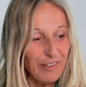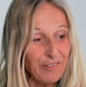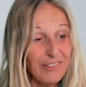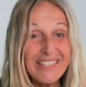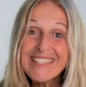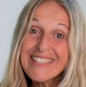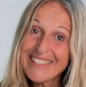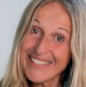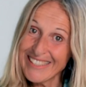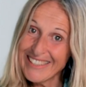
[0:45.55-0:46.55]
Wie
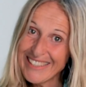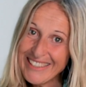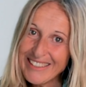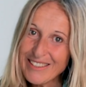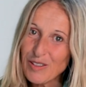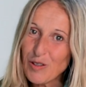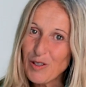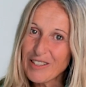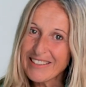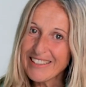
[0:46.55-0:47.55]
ihr seht,
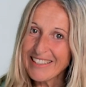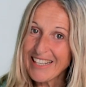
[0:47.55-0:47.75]
solltet ihr